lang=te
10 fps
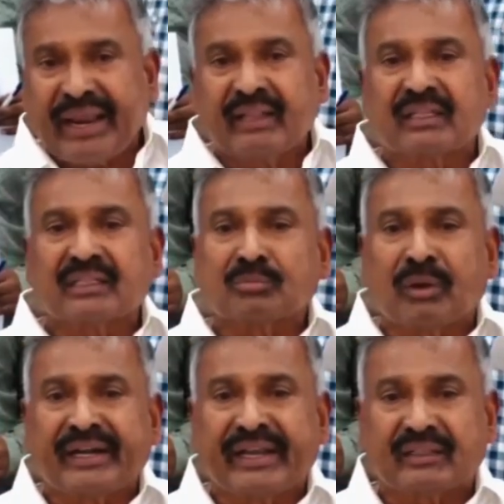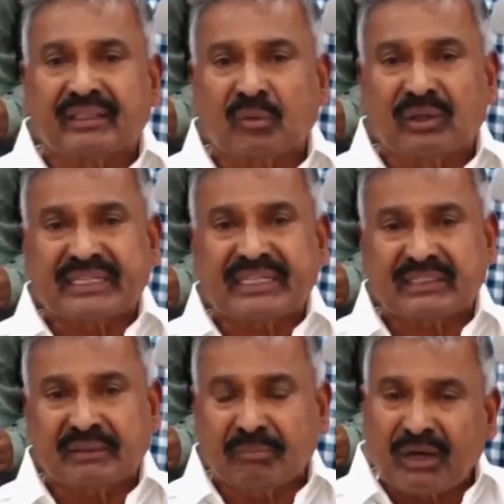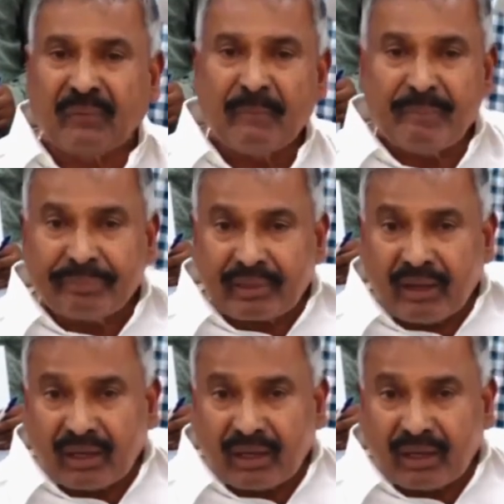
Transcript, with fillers: మీరే అంత స్మగ్లింగ్ అంతా కూడా చేసి మీరు